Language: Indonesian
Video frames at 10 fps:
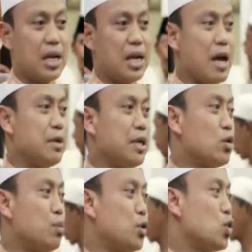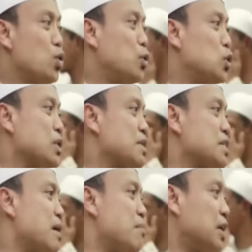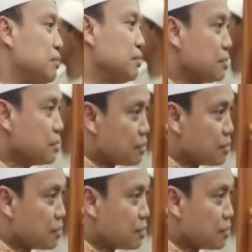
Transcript: Nabi kumpul-kumpul sama sahabat.